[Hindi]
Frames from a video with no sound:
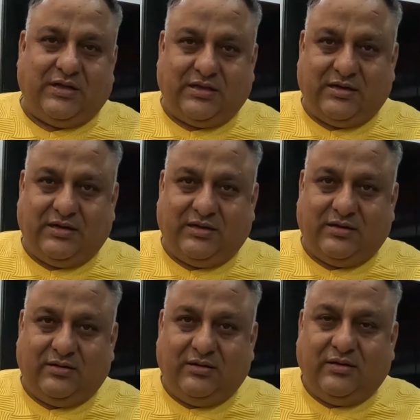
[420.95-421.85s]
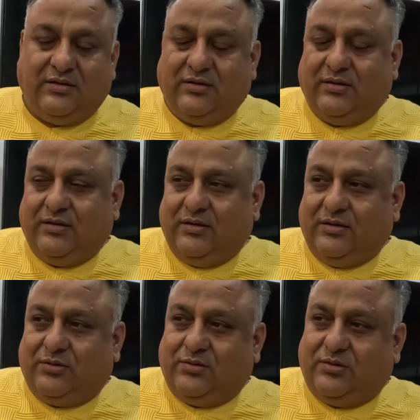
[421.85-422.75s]
फ़ायदा नहीं है
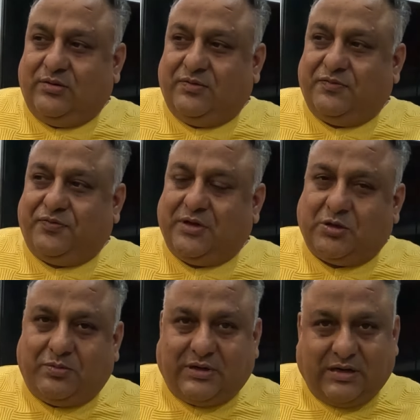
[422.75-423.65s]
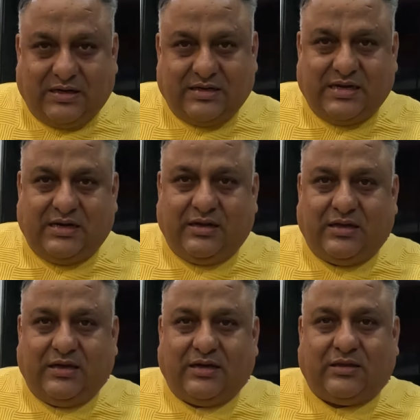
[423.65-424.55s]
तो फिर दोबारा डिज़ाइन
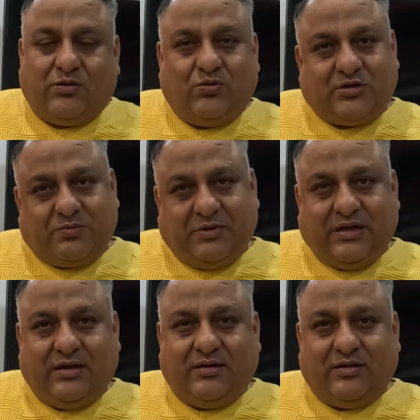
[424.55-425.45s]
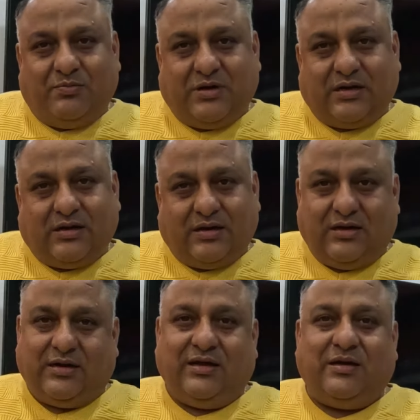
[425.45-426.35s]
किया तो उसमें हमारा
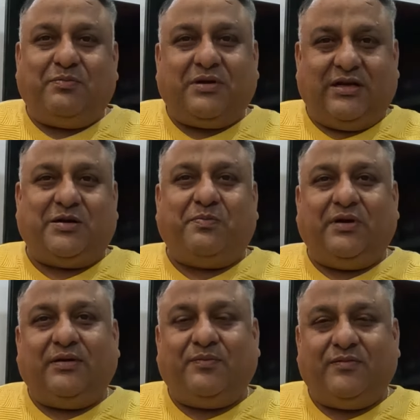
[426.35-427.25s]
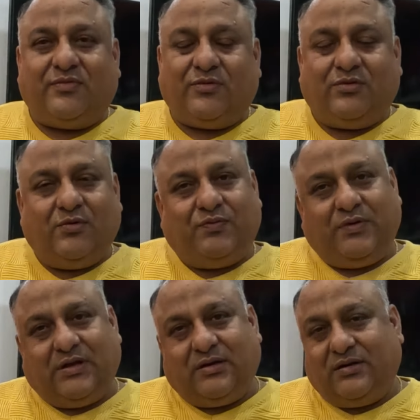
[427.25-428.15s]
आ गया बजट में तो
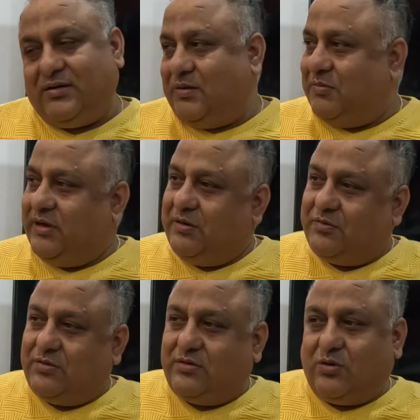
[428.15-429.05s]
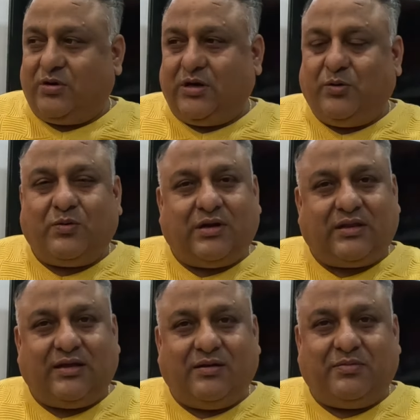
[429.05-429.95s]
फिर हमने कंटिन्यू कर
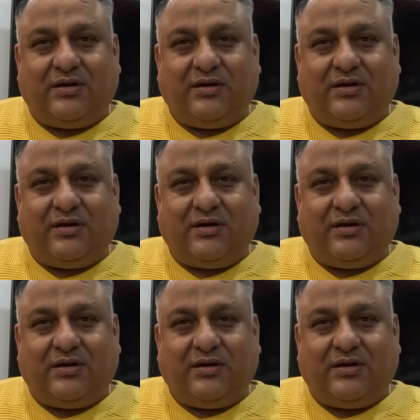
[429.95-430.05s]
दिया